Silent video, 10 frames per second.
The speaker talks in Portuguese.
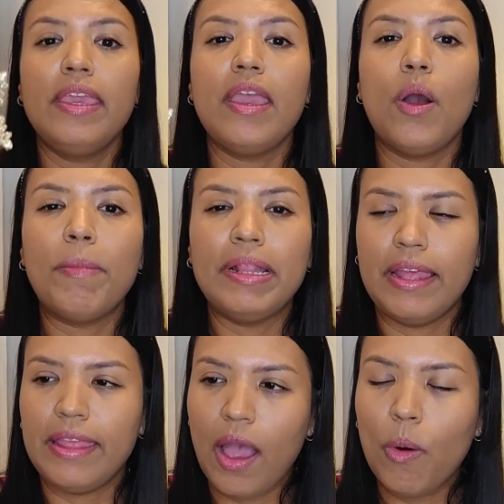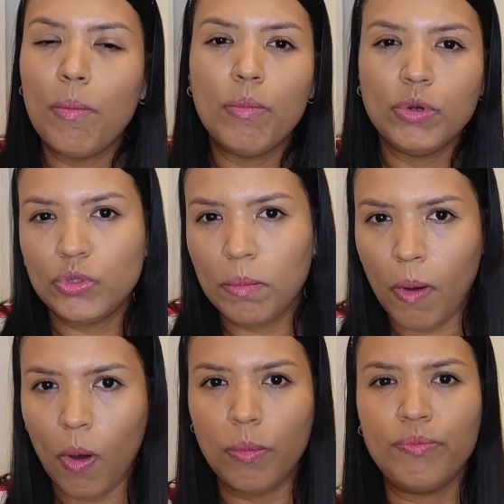E é um material muito
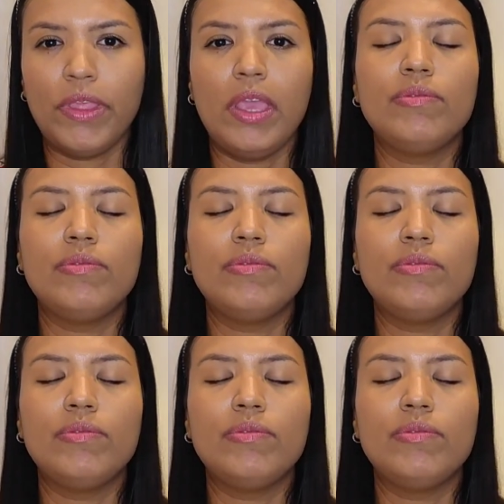bom.